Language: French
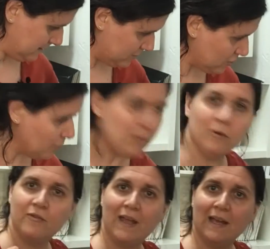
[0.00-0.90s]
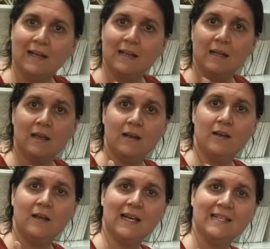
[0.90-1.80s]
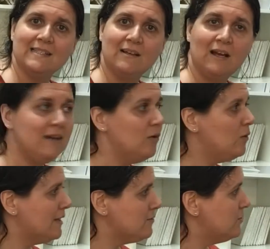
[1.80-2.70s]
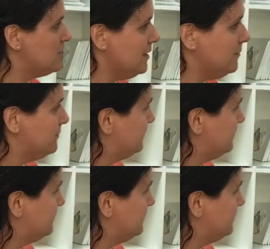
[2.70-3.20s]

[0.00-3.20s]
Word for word: Ceux pour faire les euh, glaces à l'eau à sucer.